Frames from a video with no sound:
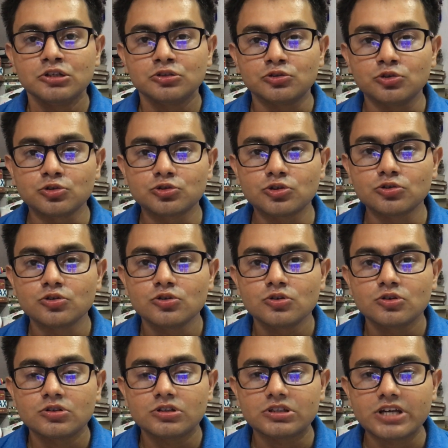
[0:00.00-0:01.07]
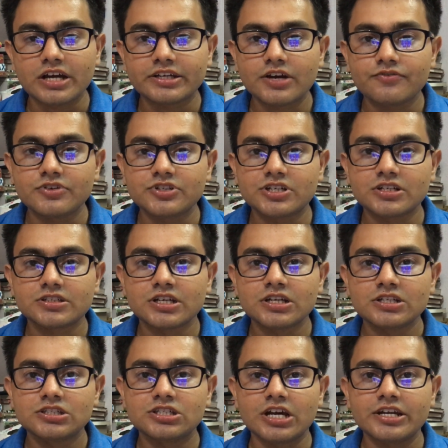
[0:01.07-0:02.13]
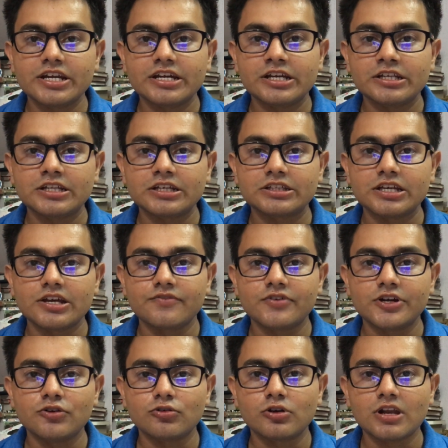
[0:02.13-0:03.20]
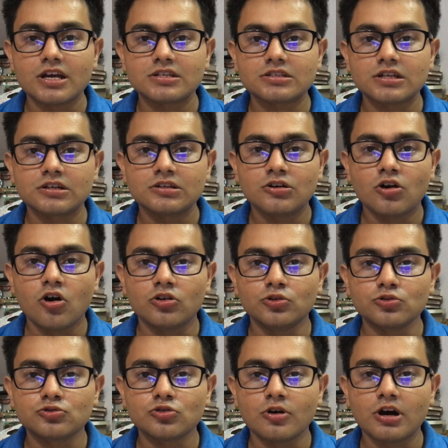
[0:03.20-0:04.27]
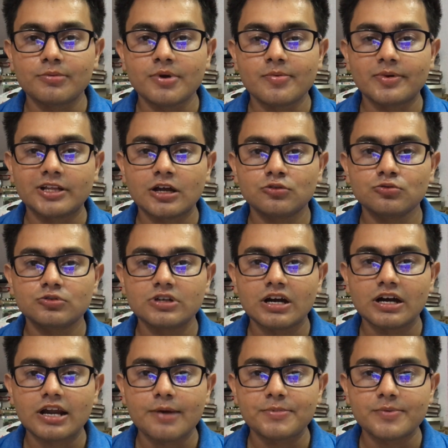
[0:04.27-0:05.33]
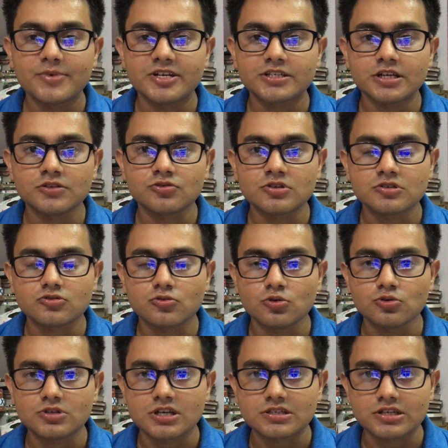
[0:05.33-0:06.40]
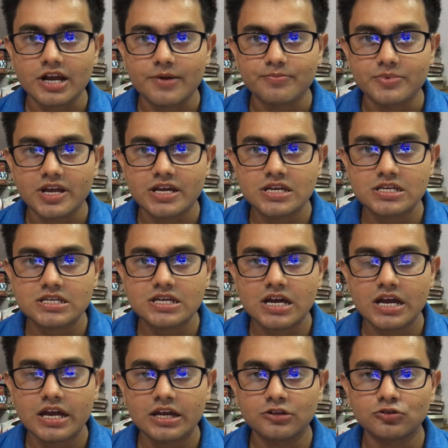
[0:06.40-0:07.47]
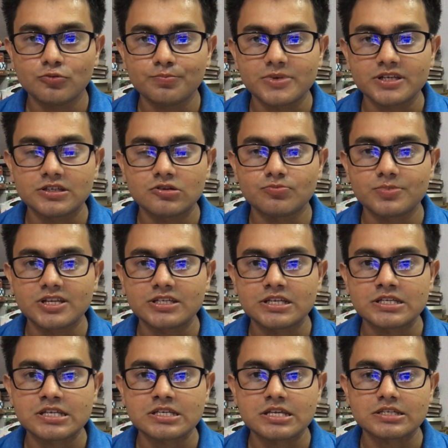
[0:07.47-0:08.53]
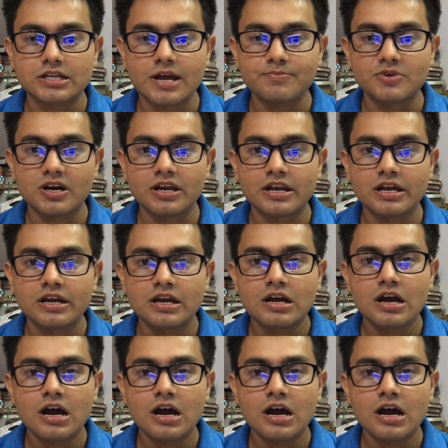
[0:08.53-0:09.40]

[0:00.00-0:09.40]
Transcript: तो दोस्तों क्या क्या फीचर्स हैं जानने के लिए देखते हैं वीडियो को लास्ट तक और दोस्तों अगर मैं बता दूँ कि अगर आपने मेरे चैनल को सब्सक्राइब नहीं किया है तो प्लीज़ प्लीज़ इसे सब्सक्राइब कर लें